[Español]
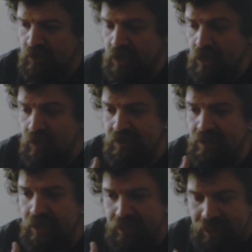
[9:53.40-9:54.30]
o sea lo que es
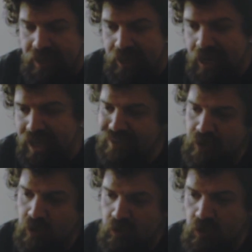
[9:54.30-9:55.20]
el stick arcade
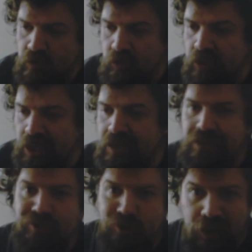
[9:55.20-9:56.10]
y lo que son los botoneras
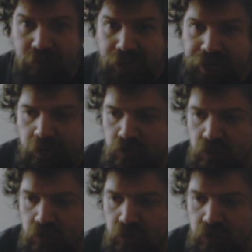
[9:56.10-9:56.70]
sí son al fin y al cabo